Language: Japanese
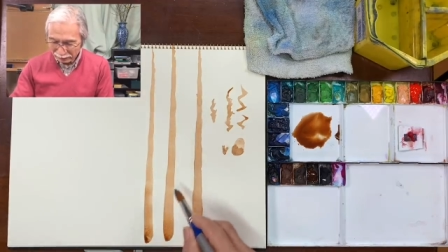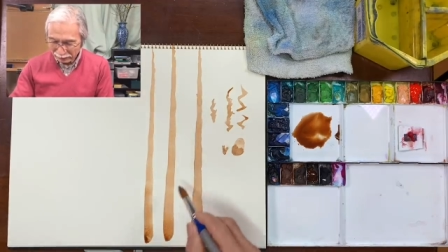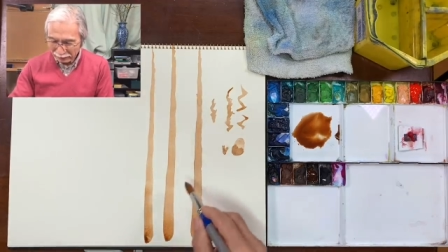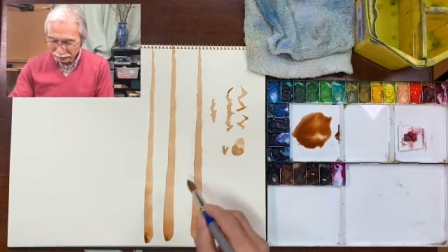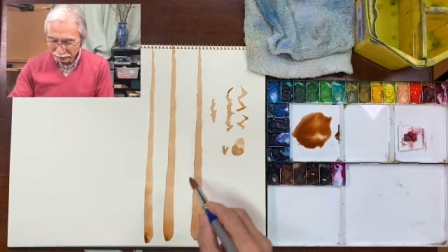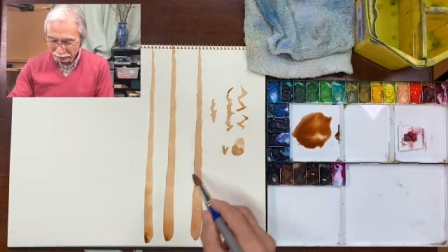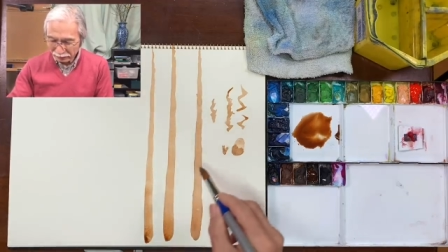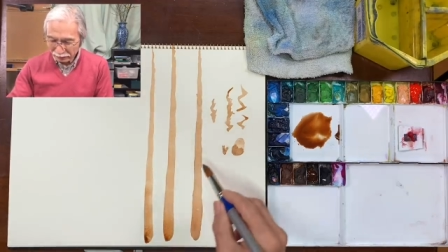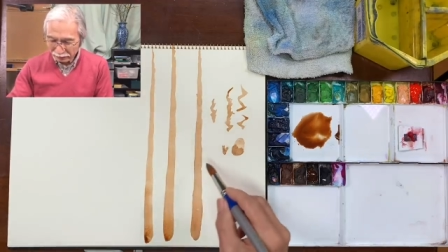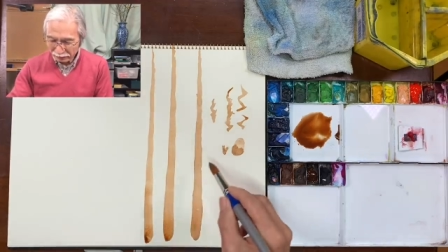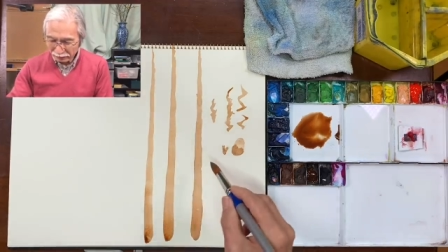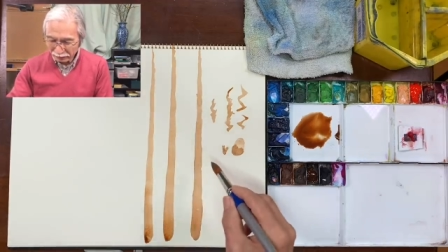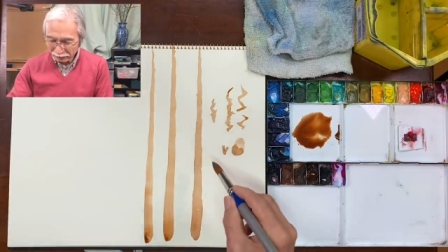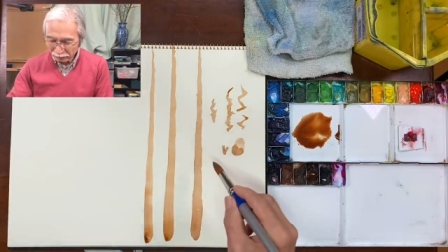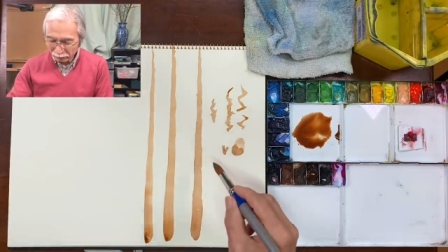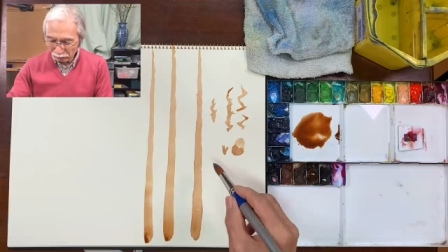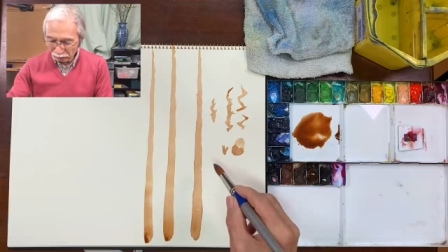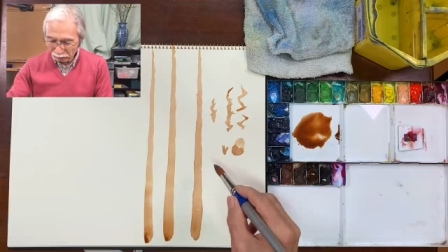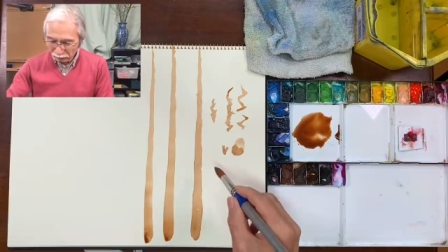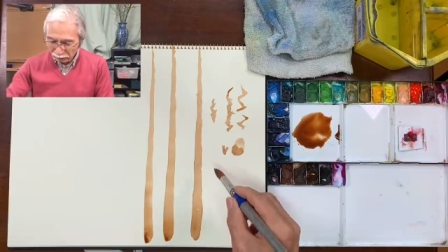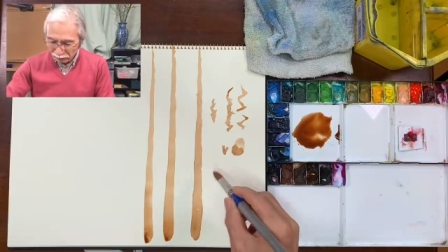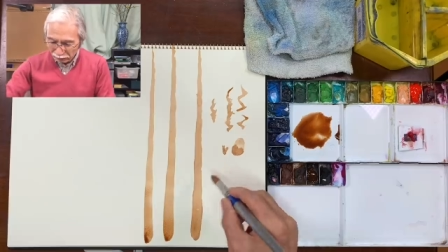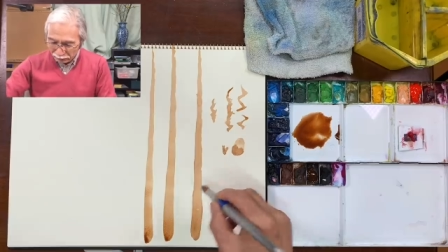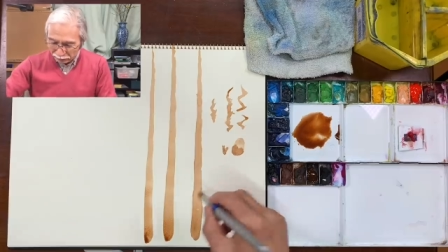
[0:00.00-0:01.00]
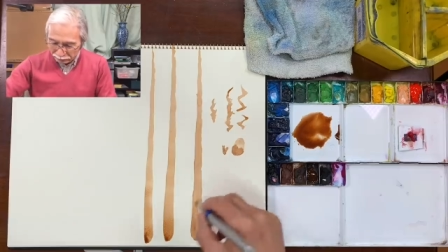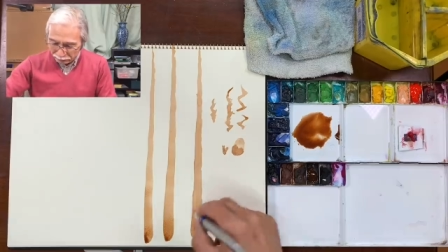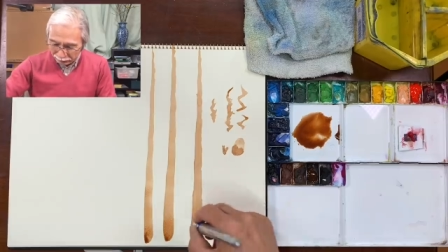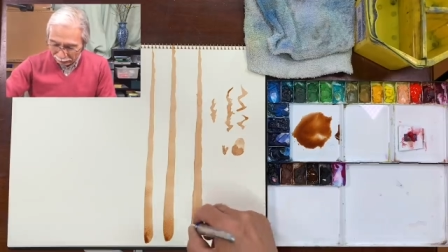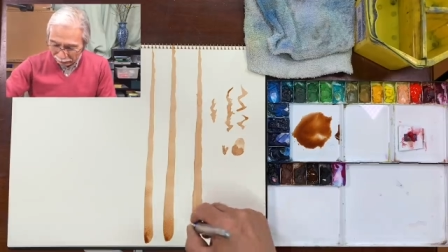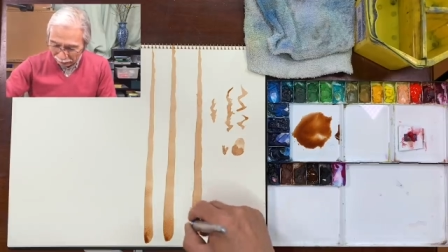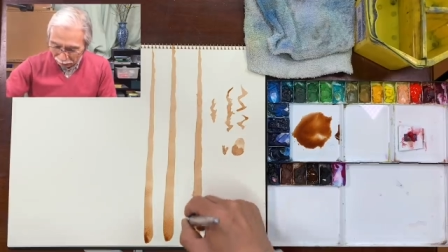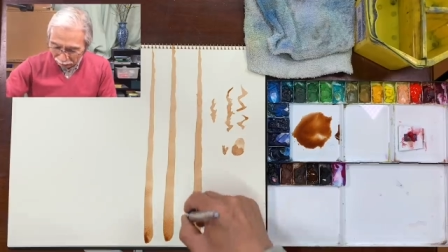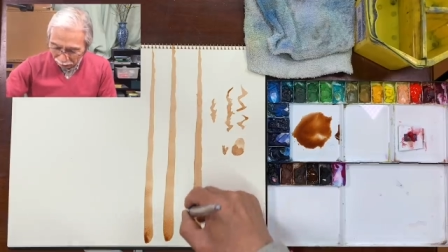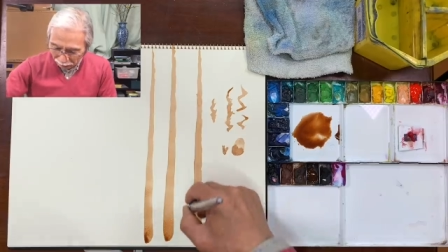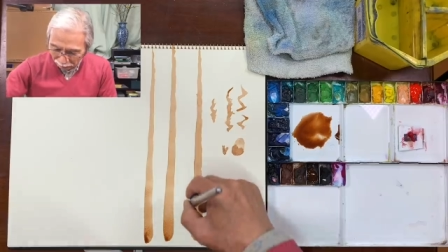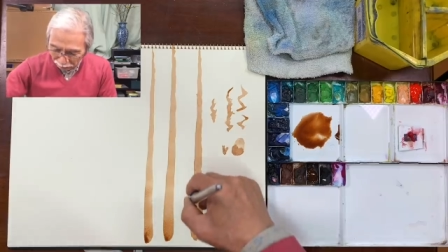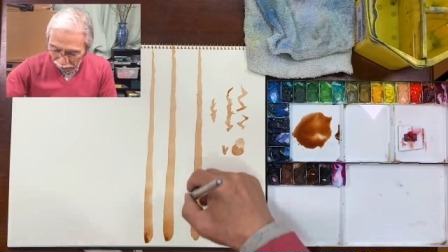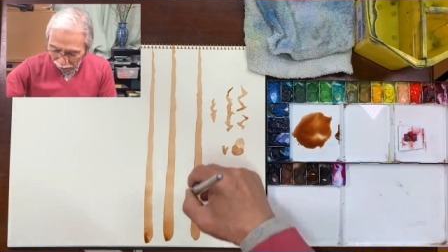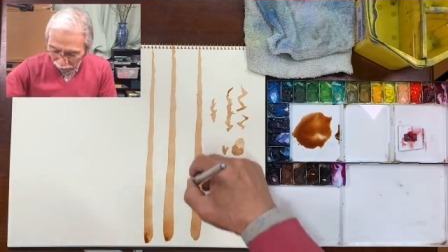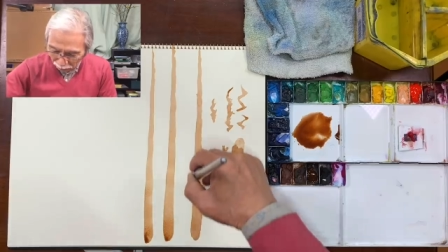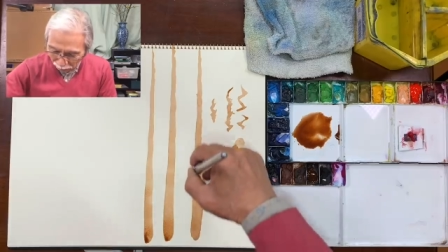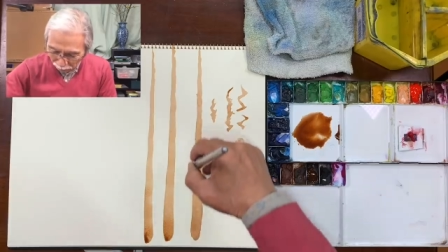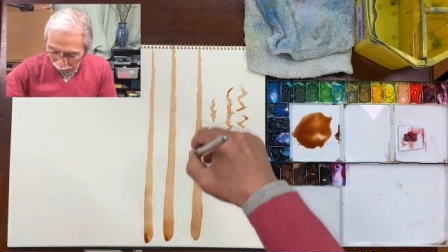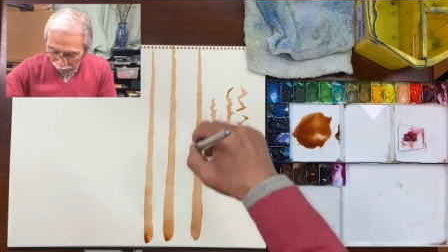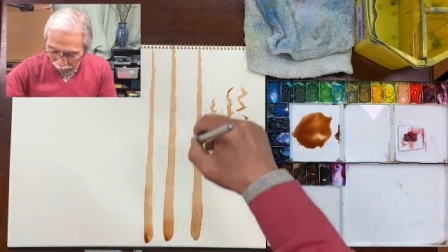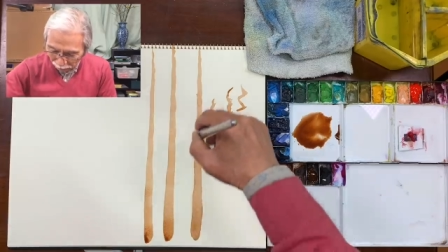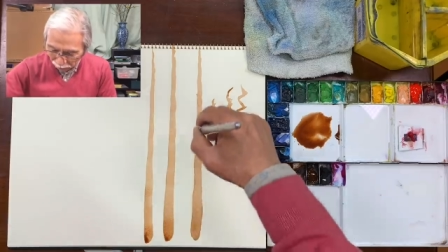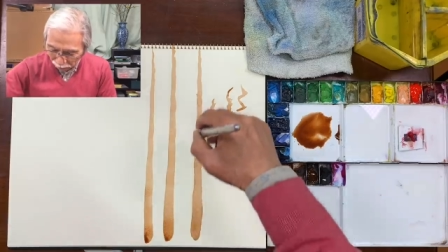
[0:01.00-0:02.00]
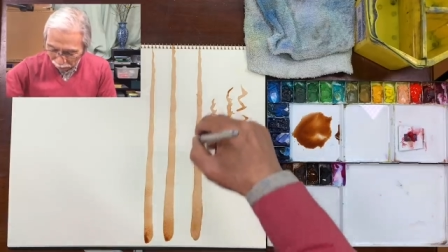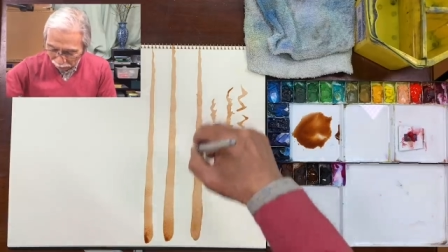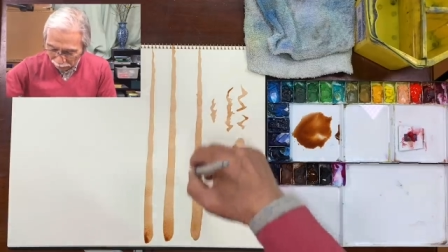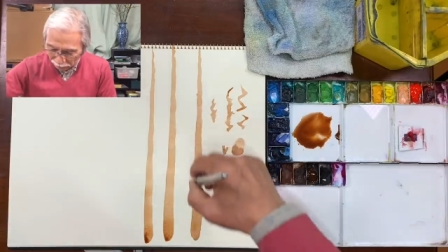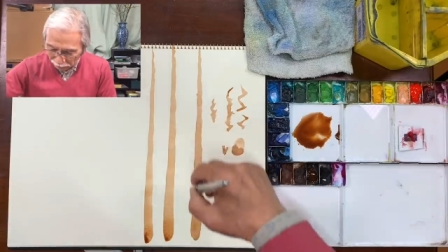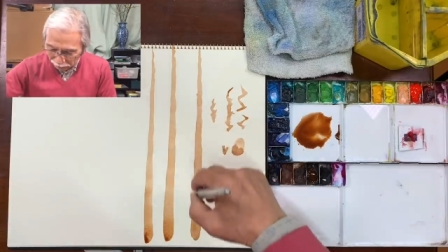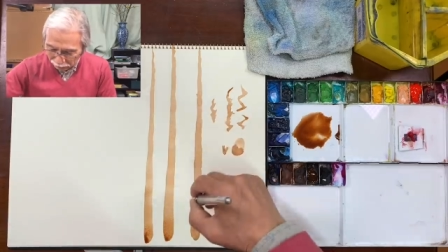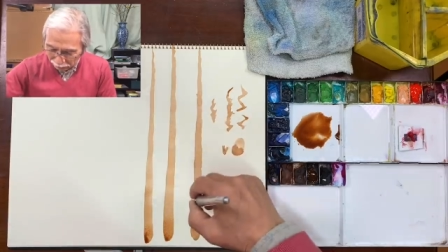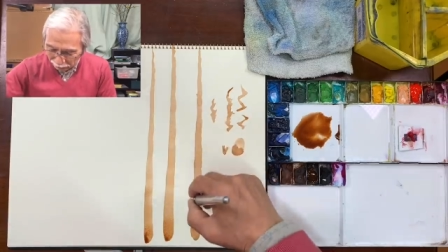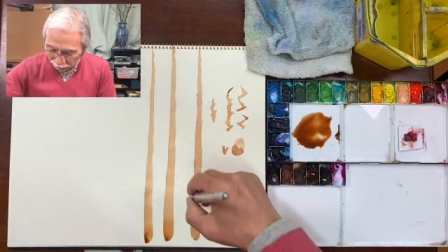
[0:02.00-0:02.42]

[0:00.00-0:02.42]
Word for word: 最初言ったように、この筆の、運びの、